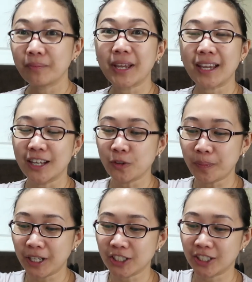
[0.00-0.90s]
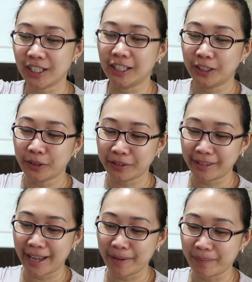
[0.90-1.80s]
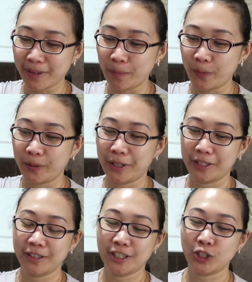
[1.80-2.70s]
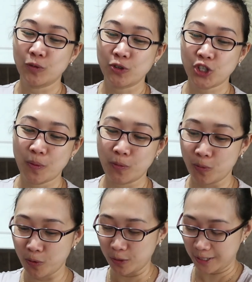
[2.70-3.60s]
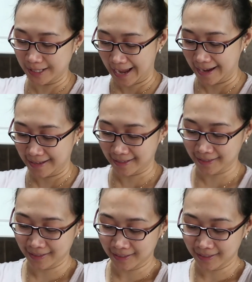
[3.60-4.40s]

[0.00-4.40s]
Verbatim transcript: May ano pala siya dito, tape na dito mo siya bubuksan.